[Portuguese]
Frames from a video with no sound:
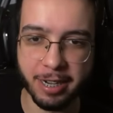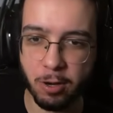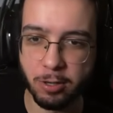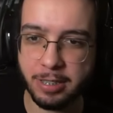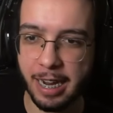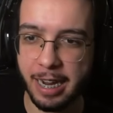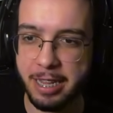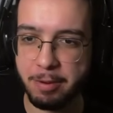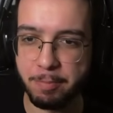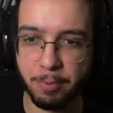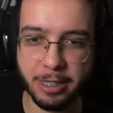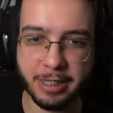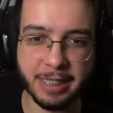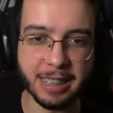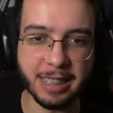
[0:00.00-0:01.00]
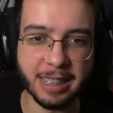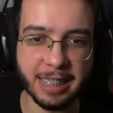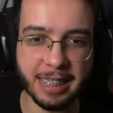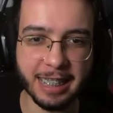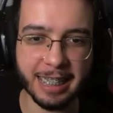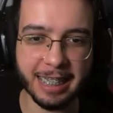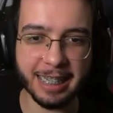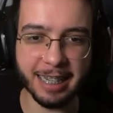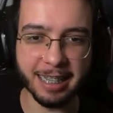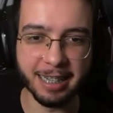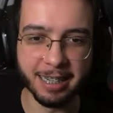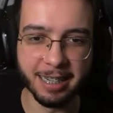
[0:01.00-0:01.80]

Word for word: Ó os carrinhos, Porschezinha.